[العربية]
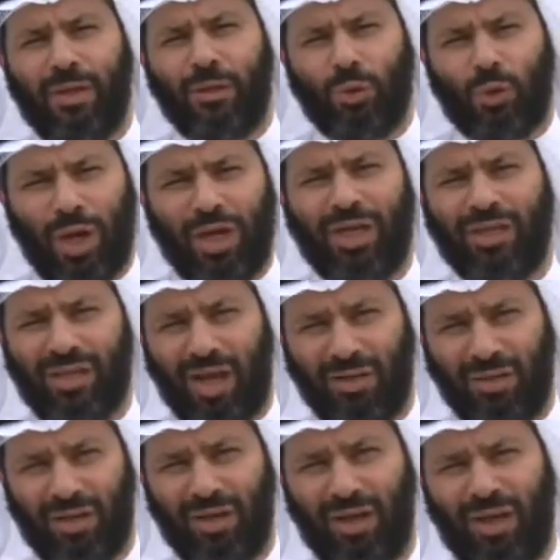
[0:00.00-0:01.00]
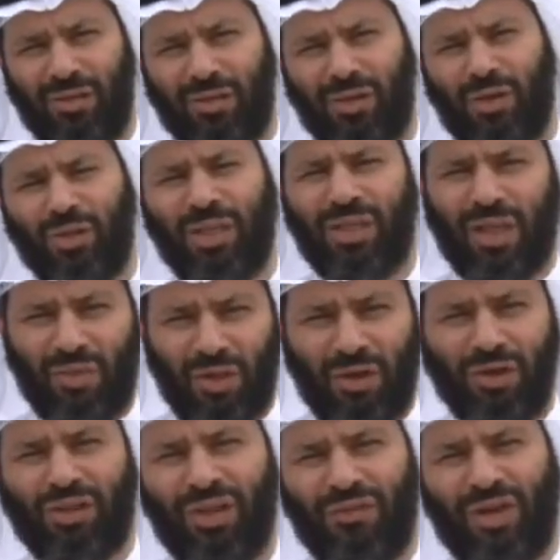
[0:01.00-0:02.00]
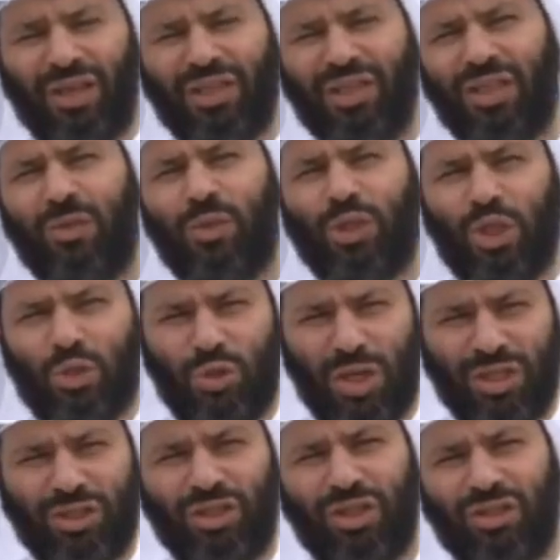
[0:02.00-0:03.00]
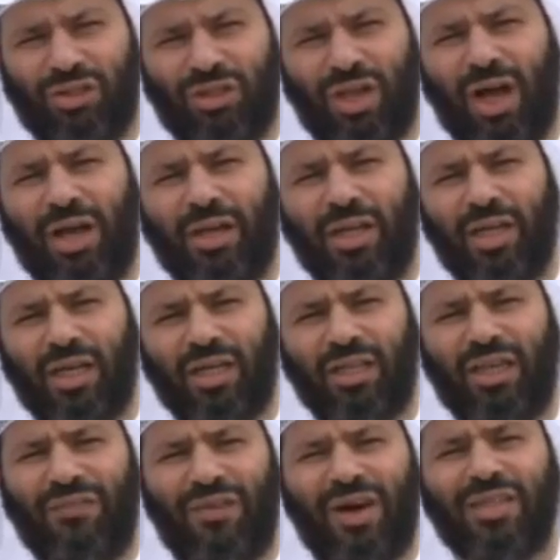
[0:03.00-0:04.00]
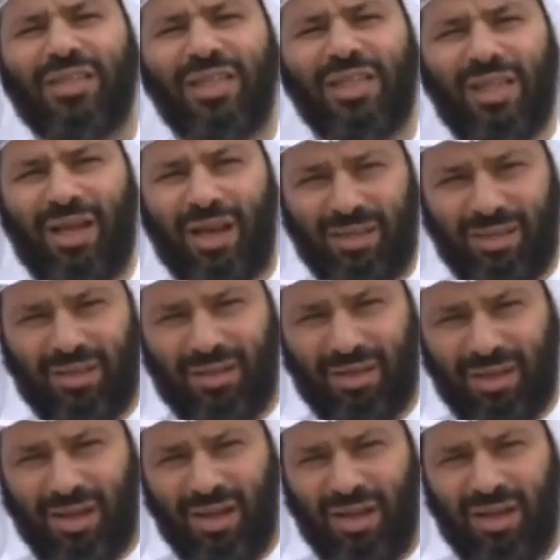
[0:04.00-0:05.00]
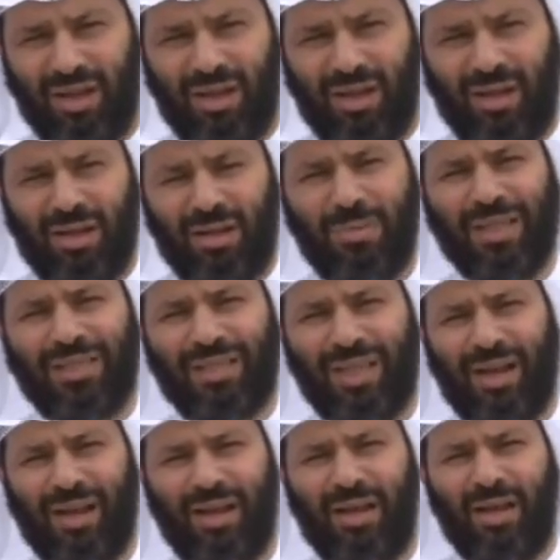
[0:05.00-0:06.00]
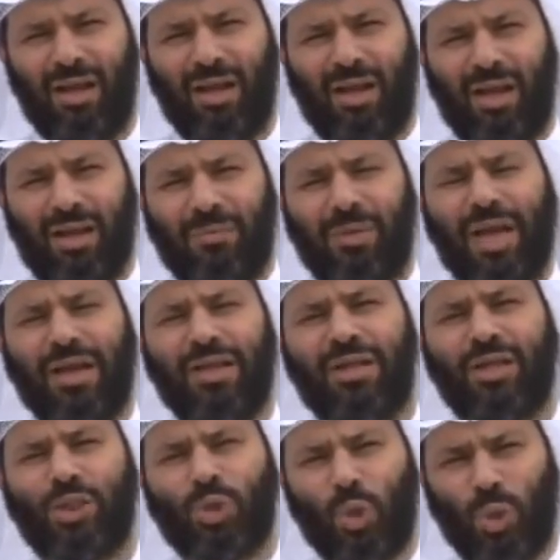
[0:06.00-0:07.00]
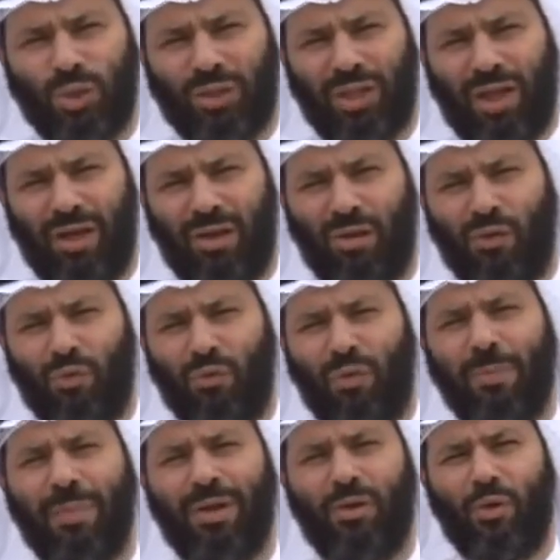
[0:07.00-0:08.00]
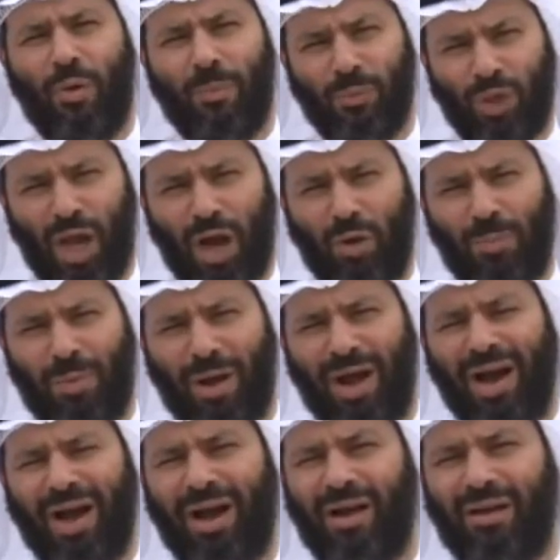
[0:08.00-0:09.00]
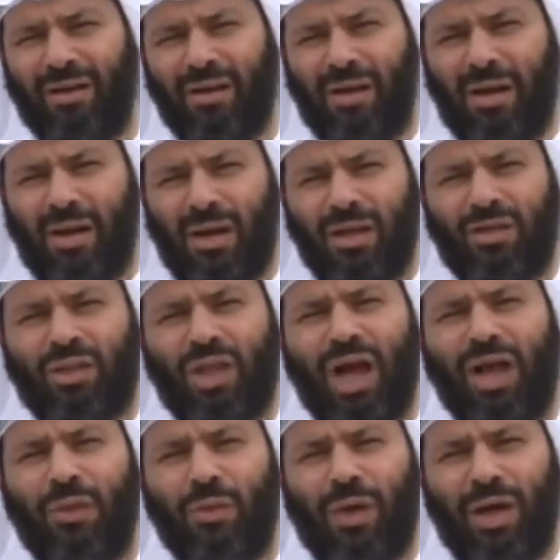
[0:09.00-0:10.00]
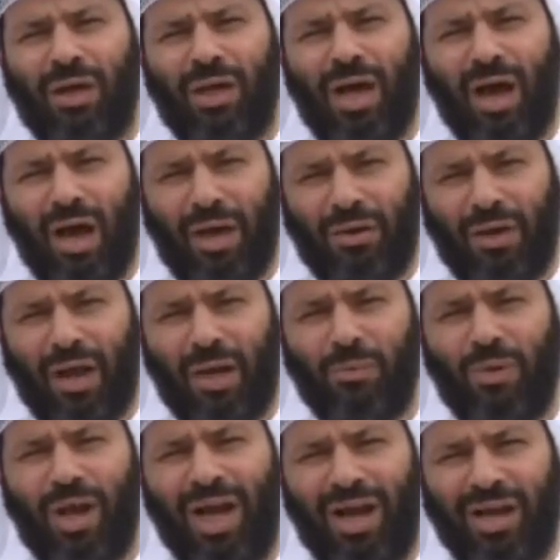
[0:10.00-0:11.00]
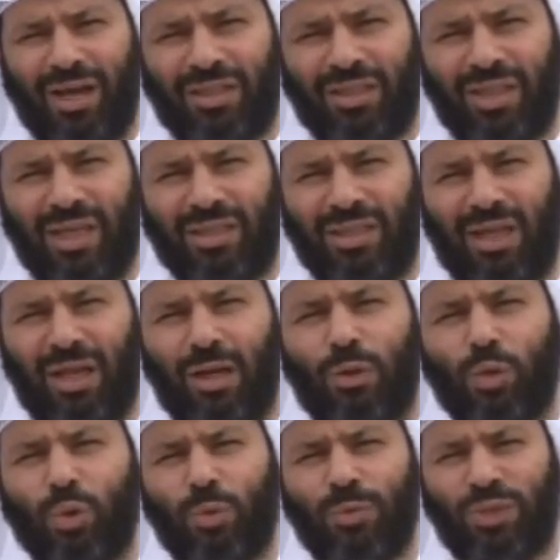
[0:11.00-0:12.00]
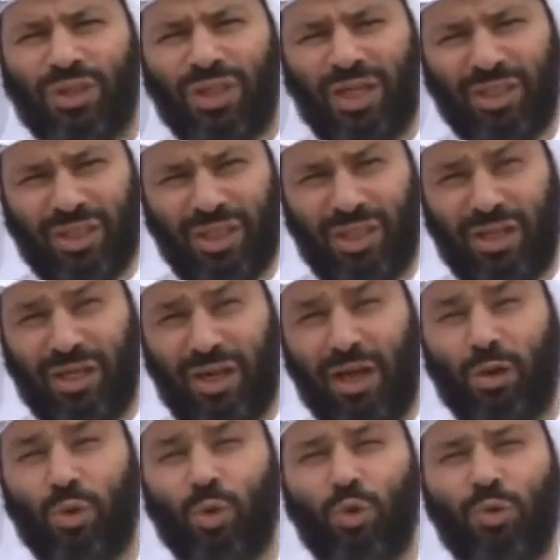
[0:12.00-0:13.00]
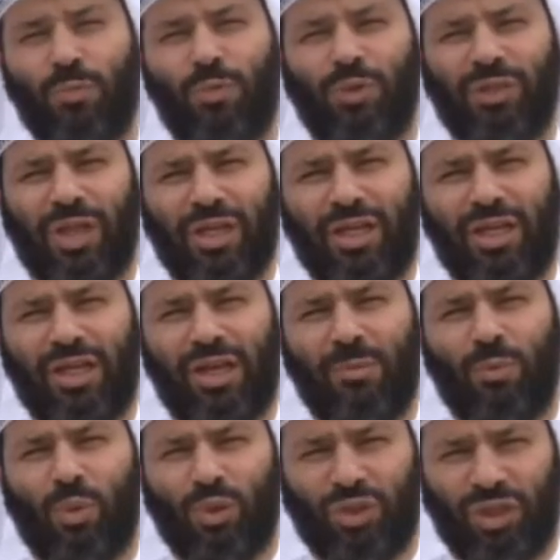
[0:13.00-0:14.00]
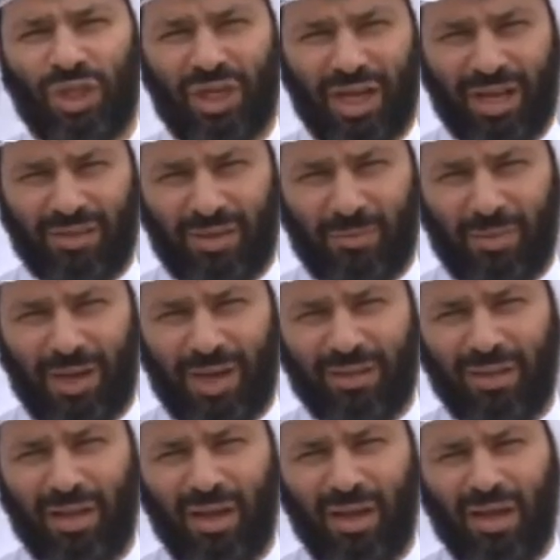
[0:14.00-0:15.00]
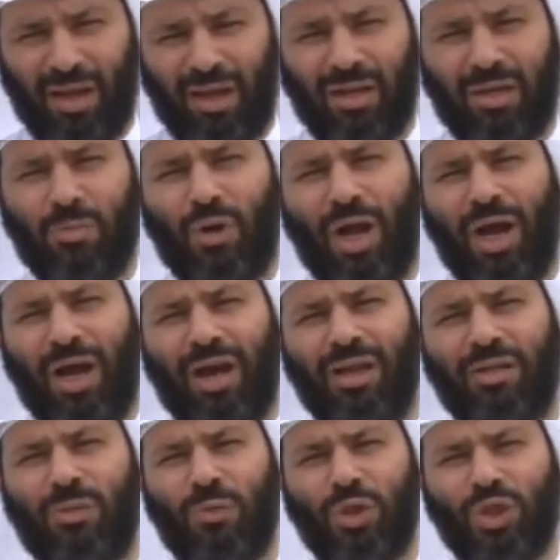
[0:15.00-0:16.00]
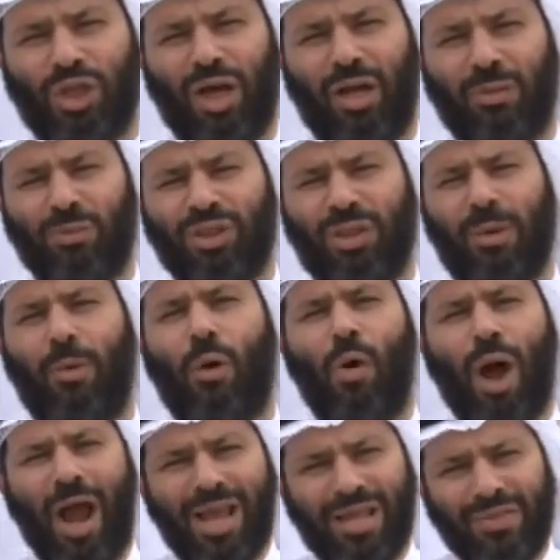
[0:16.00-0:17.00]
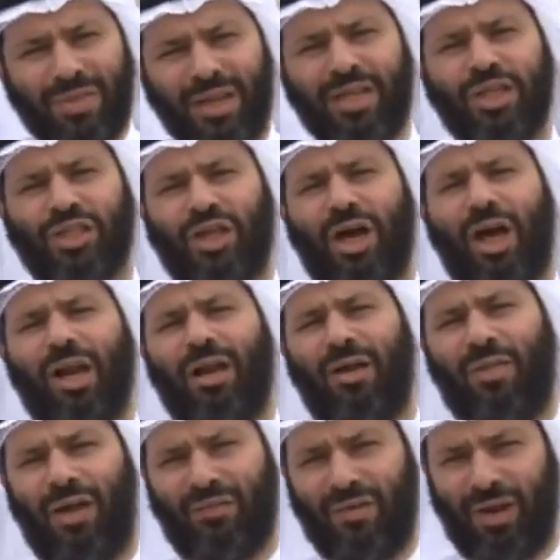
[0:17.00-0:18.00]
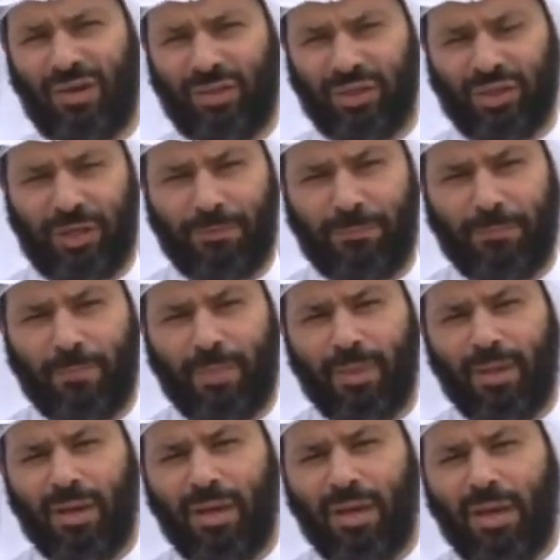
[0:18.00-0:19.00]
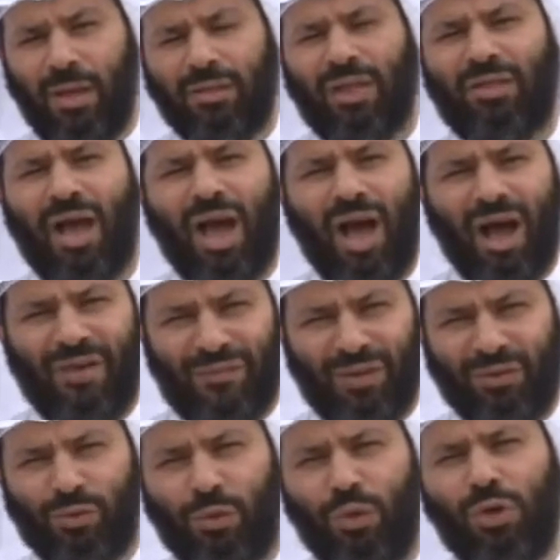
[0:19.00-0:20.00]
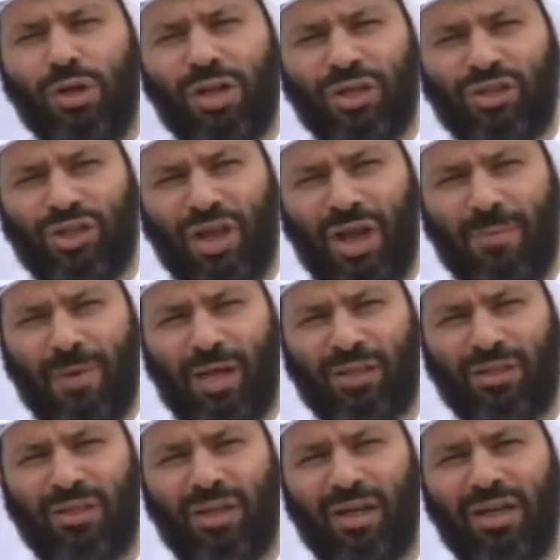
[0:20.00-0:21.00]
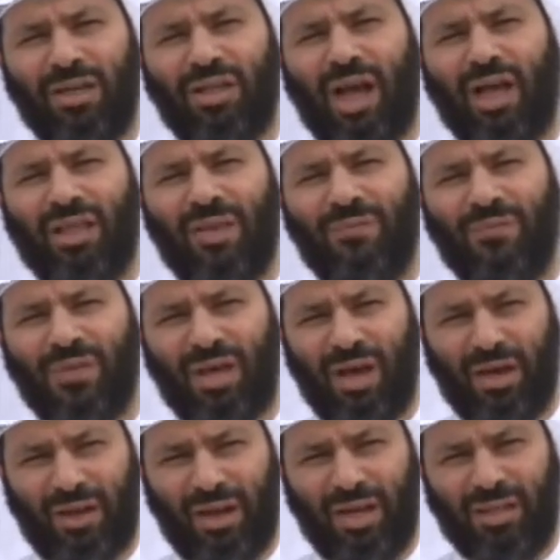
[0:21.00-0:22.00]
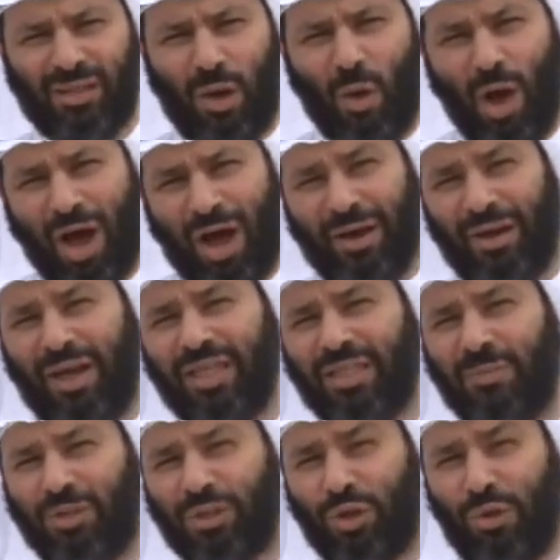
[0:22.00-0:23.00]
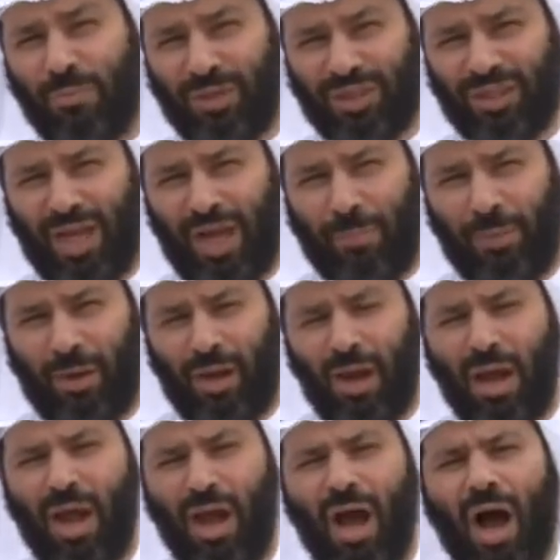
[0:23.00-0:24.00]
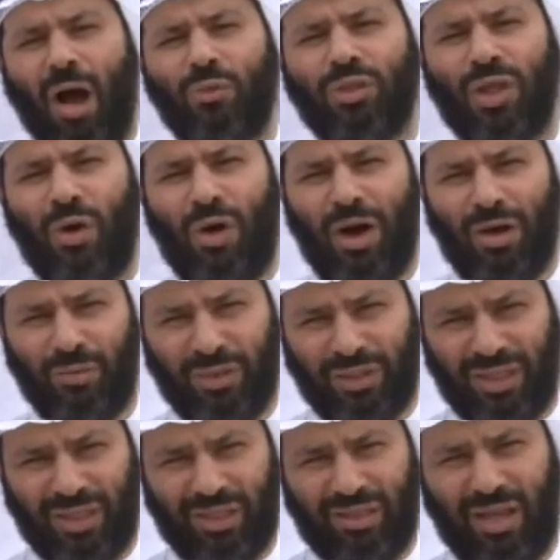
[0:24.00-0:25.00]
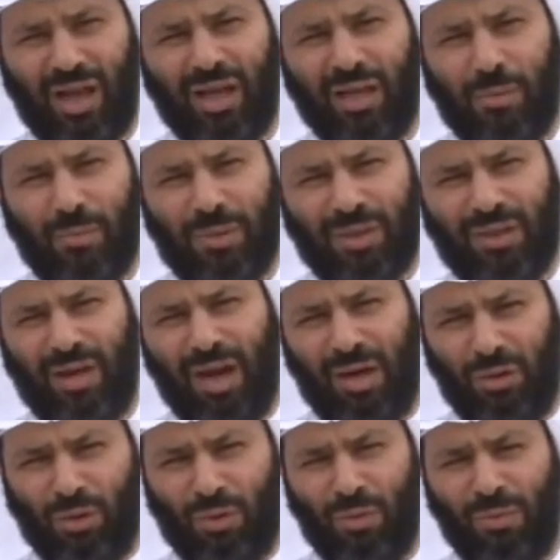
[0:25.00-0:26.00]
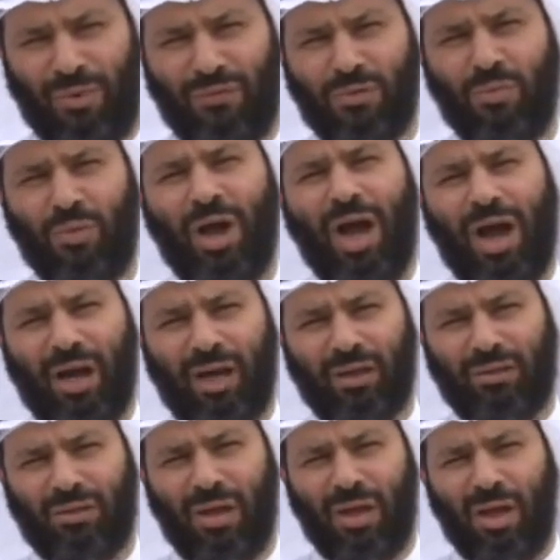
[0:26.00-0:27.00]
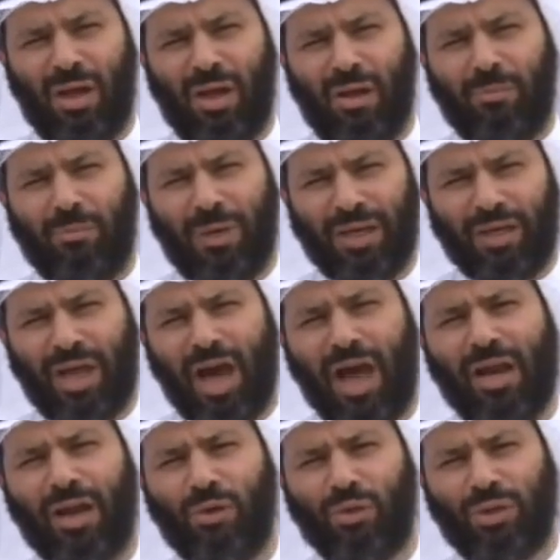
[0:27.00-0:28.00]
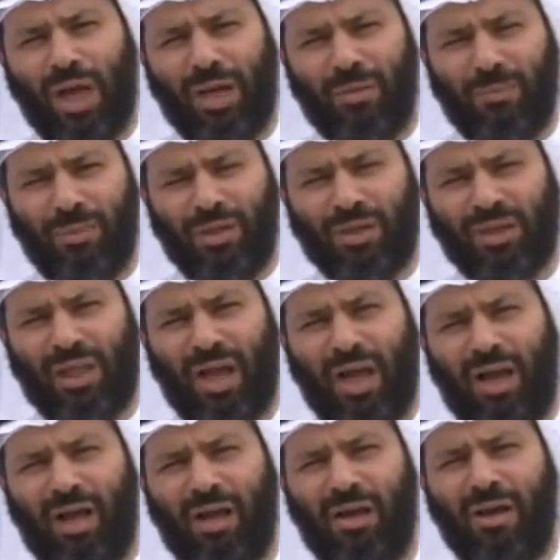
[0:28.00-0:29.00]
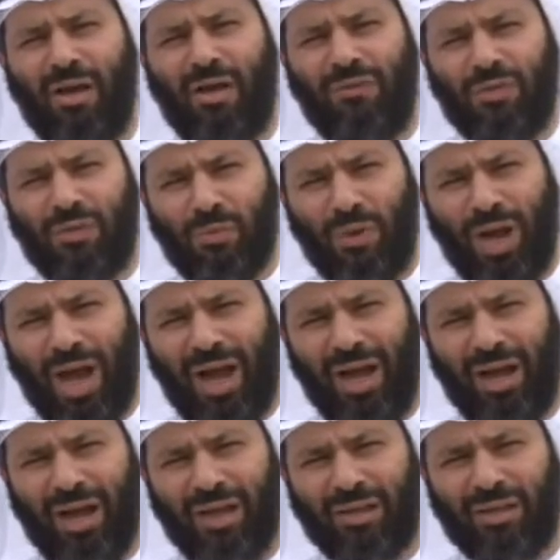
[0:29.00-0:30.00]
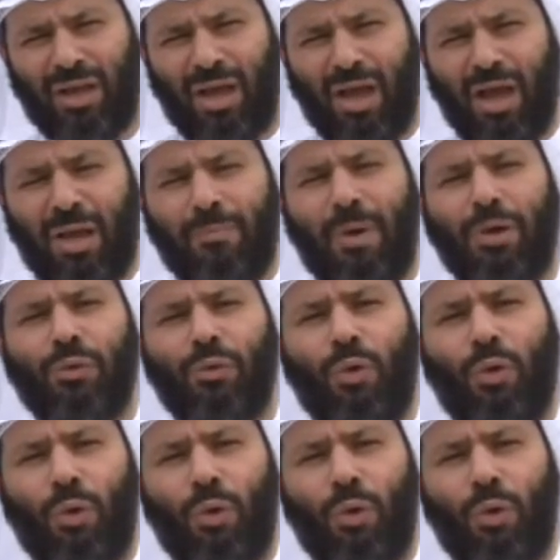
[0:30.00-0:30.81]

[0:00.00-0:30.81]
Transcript: تؤكد هذه القضية وستظهر التفاصيل وسيسجل التاريخ تفاصيل هذه المسألة بأن السلطة ومن هو متعاون معها اتخذوا خيار الملاحقة السياسية للخصوم السياسيين الخصوم الوطنيين المخلصين لهذه البلد لملاحقتهم واشغال المجتمع وايضا اشغال القضاء في هذا الشان. تتهافت كل الاتهامات اللي تقدم فيها سواء رئيس مجلس الامه السابق او سواء وزير الداخليه ممثلا عن الحكومه في ملاحقه من كان يطالب بالاصلاح في ملاحقه من